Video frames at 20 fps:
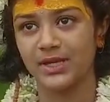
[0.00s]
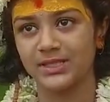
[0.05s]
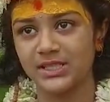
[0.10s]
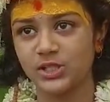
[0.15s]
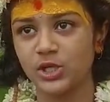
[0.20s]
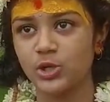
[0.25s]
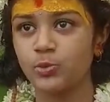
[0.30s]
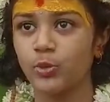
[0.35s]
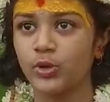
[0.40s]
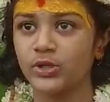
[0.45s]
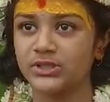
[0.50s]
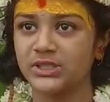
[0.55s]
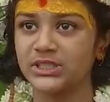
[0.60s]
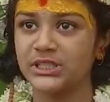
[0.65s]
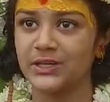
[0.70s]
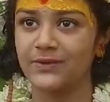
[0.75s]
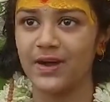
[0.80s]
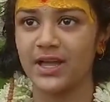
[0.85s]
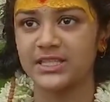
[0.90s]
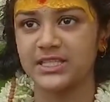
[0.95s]
মেয়েদেরও পৈতে
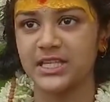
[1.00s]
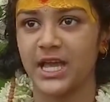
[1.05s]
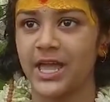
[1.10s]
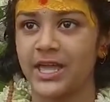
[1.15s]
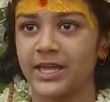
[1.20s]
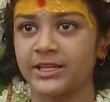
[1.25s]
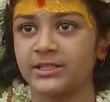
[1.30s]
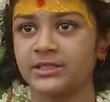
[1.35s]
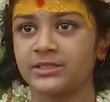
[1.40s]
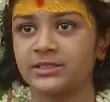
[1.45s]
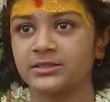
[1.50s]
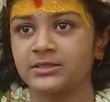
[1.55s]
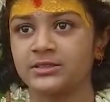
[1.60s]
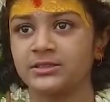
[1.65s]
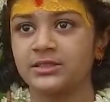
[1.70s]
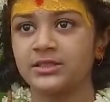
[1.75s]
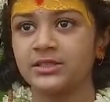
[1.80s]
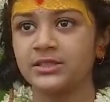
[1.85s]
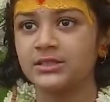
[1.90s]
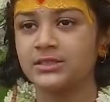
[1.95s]
দেওয়া যায়
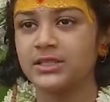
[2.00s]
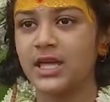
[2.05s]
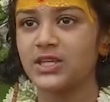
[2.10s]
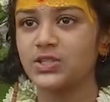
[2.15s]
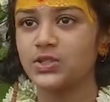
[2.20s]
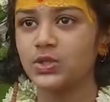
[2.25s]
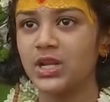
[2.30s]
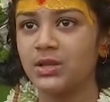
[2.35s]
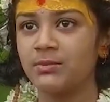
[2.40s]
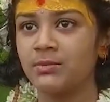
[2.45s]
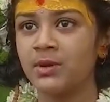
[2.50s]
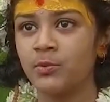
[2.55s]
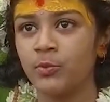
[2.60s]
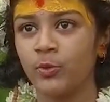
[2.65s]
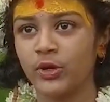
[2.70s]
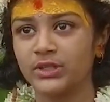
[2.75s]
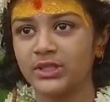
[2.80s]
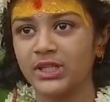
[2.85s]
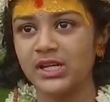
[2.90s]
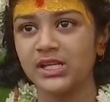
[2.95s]
তাই জন্য আমার
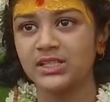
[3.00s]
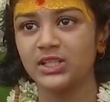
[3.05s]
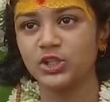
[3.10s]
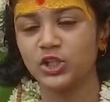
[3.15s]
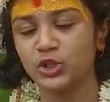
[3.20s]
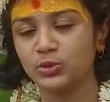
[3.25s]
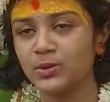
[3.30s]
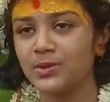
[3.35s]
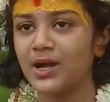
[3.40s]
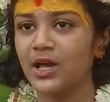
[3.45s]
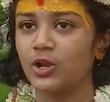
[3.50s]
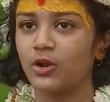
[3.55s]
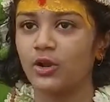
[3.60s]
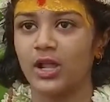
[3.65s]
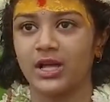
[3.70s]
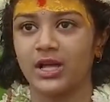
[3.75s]
পৈতে নিতে খুবই ভালো